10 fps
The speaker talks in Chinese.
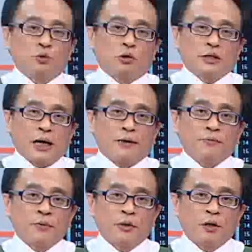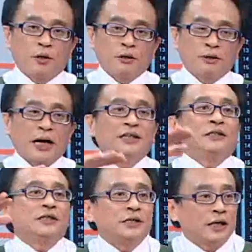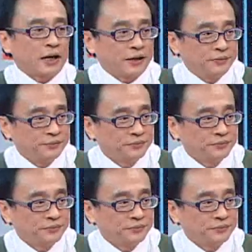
如果让台积电下来，